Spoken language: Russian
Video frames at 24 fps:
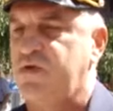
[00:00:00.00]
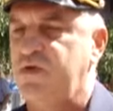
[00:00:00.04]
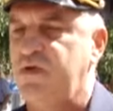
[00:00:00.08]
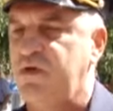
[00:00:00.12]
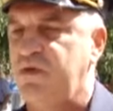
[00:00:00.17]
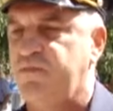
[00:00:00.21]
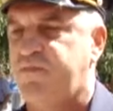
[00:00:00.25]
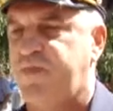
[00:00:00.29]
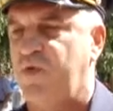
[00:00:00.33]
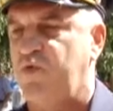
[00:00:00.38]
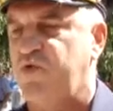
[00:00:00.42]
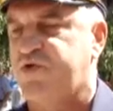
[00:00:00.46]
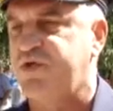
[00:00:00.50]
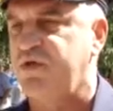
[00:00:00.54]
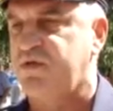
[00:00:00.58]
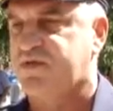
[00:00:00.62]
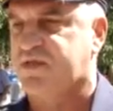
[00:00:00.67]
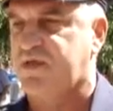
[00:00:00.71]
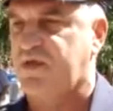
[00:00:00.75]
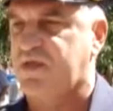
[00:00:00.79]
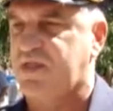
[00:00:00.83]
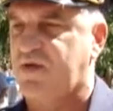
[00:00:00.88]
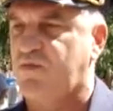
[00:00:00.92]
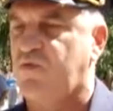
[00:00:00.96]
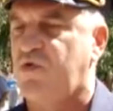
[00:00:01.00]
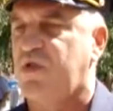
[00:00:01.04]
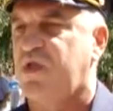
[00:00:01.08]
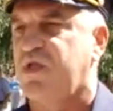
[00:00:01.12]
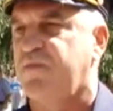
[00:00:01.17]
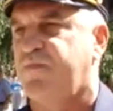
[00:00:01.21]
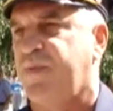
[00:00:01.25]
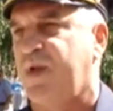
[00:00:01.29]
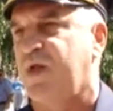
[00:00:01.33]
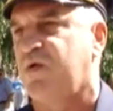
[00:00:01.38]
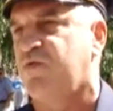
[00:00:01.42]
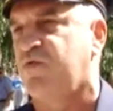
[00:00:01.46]
и получился довольно
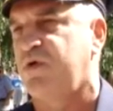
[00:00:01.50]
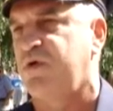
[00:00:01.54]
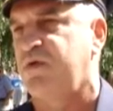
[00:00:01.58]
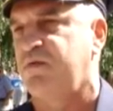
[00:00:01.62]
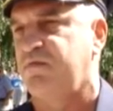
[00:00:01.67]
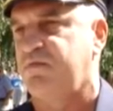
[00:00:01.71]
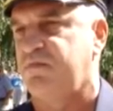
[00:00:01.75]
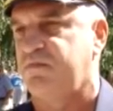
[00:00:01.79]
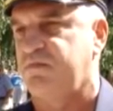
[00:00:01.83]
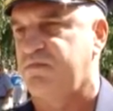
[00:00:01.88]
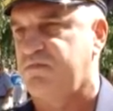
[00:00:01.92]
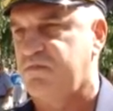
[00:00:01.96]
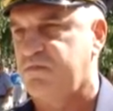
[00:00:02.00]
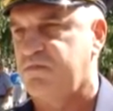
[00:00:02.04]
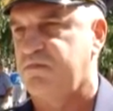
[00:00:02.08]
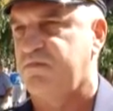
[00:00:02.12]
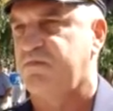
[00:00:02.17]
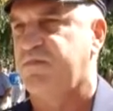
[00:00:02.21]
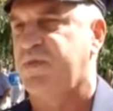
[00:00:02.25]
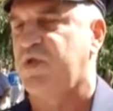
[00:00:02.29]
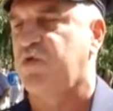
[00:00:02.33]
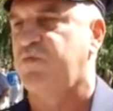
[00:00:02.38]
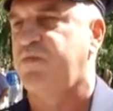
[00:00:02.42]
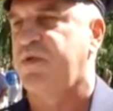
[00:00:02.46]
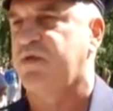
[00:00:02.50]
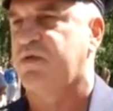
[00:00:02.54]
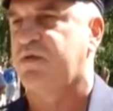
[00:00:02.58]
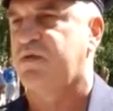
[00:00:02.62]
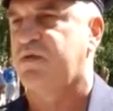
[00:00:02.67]
неплохой монумент.